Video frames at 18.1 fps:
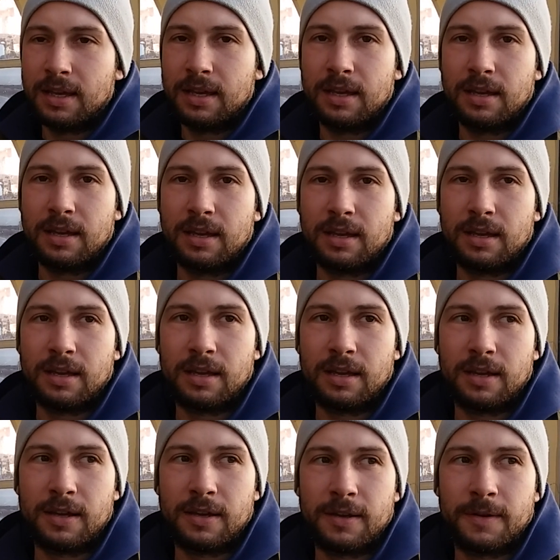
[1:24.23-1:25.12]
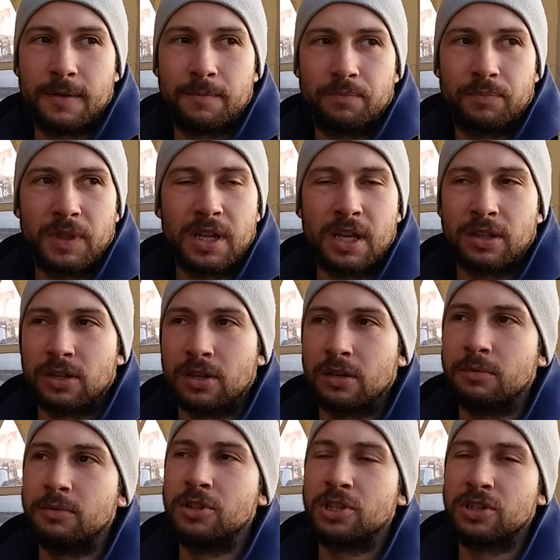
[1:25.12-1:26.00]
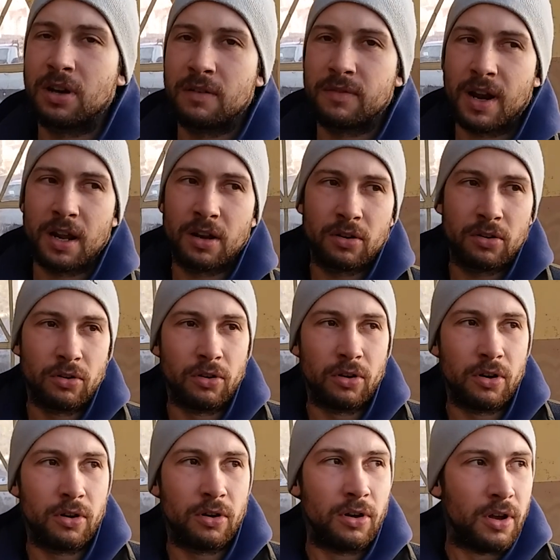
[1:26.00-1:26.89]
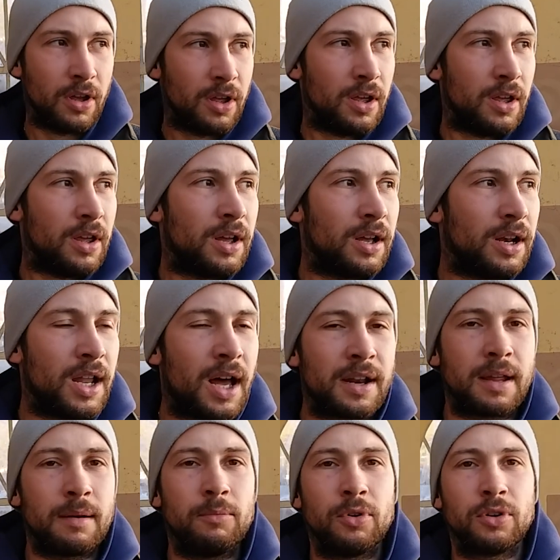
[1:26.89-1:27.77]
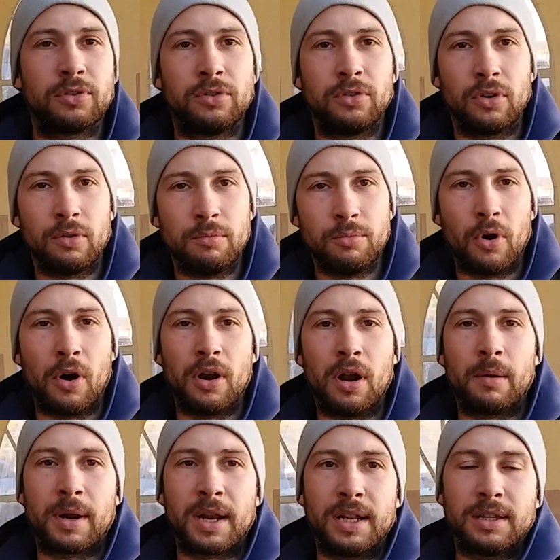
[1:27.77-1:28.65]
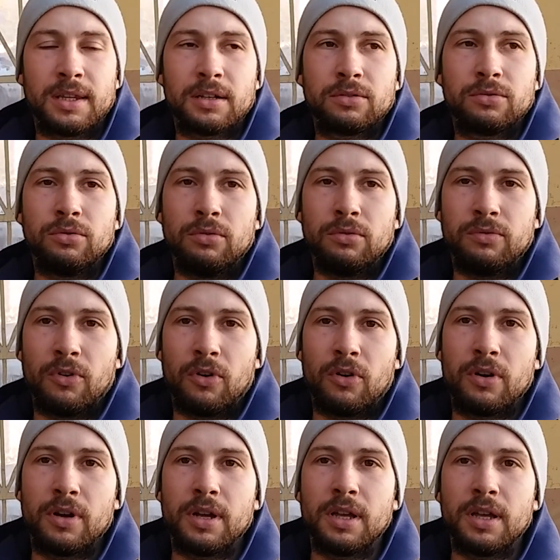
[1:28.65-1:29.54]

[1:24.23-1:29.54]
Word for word: e niente come diceva Franco l'aria è molto buona per il tartufo,